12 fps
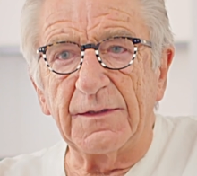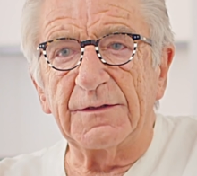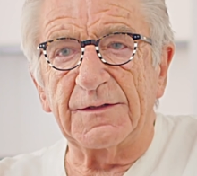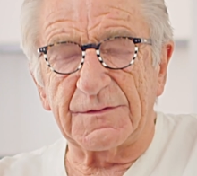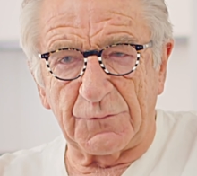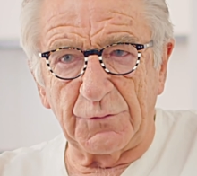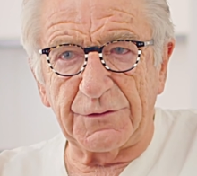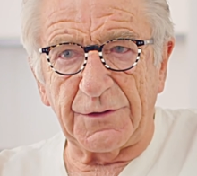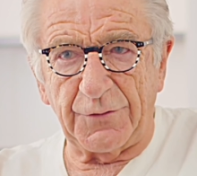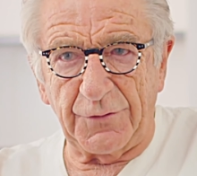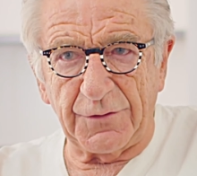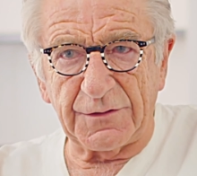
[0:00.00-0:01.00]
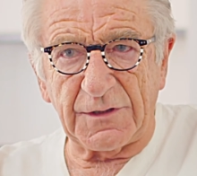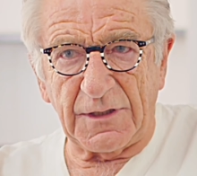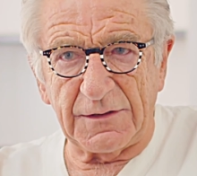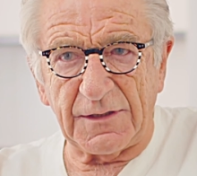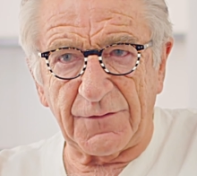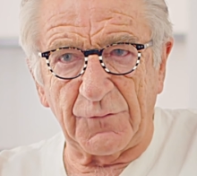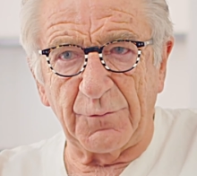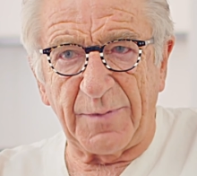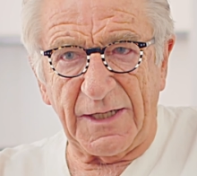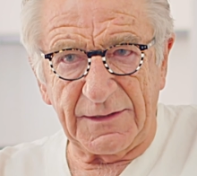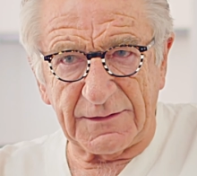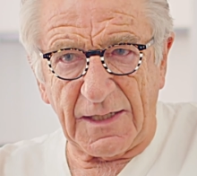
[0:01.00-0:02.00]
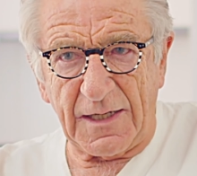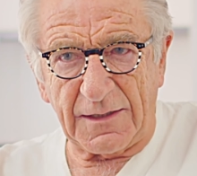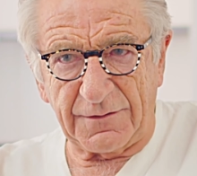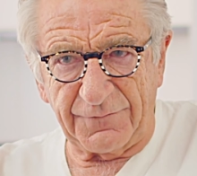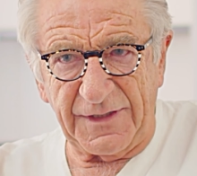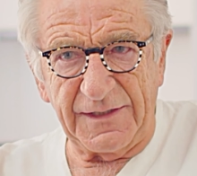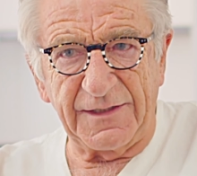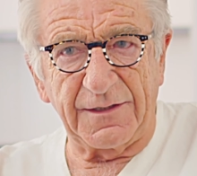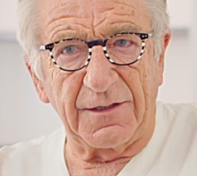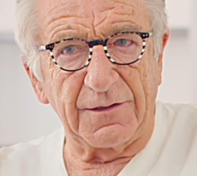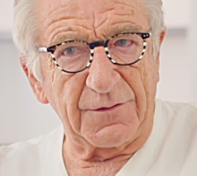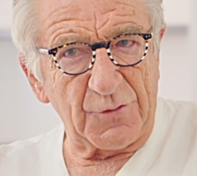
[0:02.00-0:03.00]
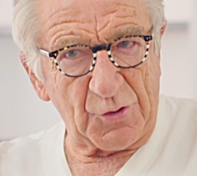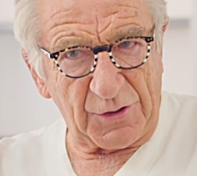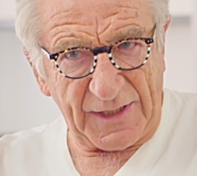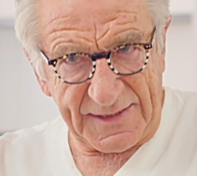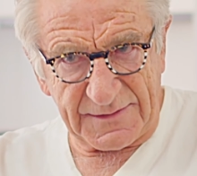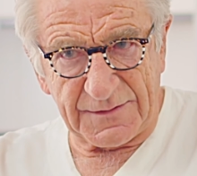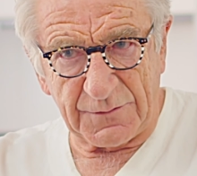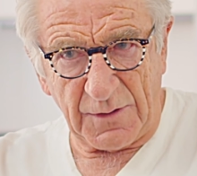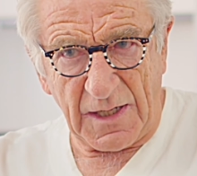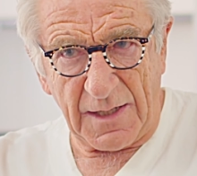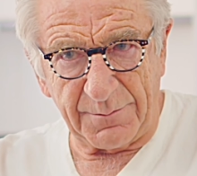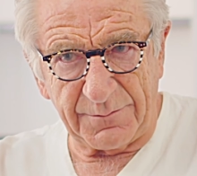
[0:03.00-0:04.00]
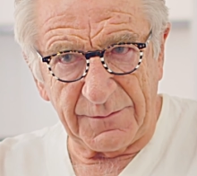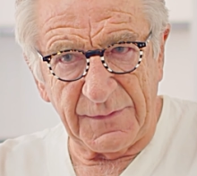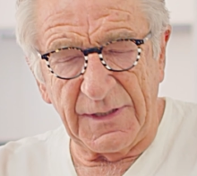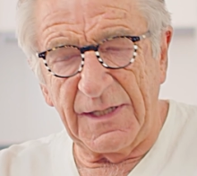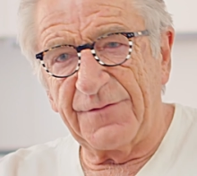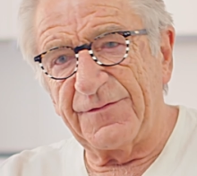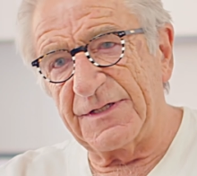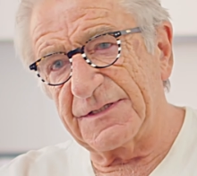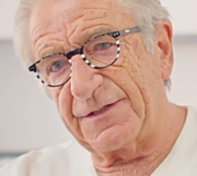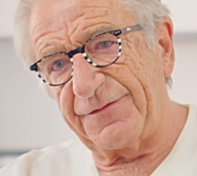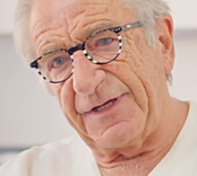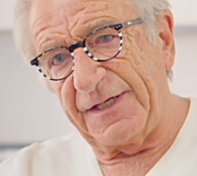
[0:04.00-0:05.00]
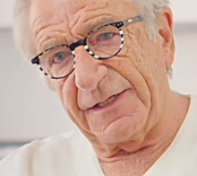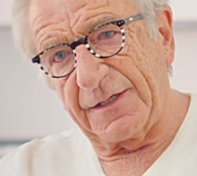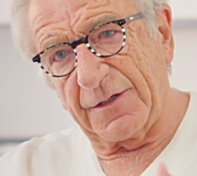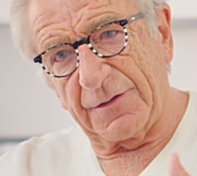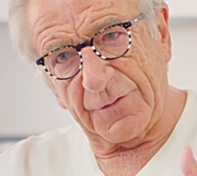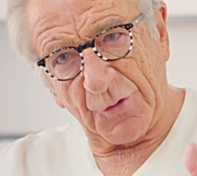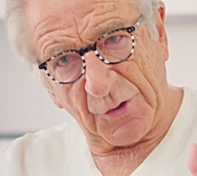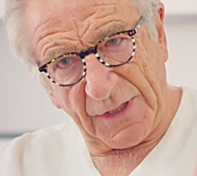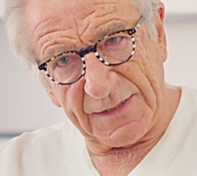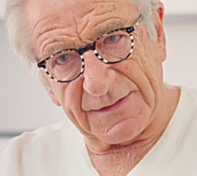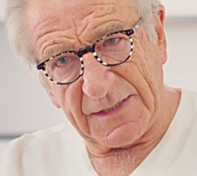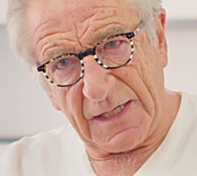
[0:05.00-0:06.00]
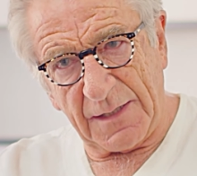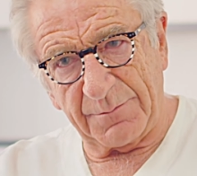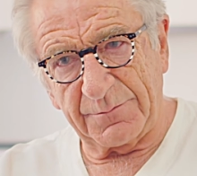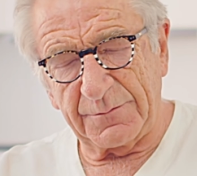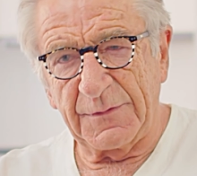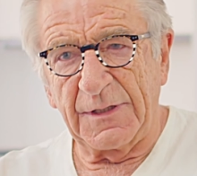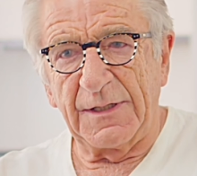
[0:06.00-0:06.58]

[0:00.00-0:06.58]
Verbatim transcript: Das gute Hören kann dazu beitragen, weniger Stress zu haben. Wenn Sie weniger Stress haben,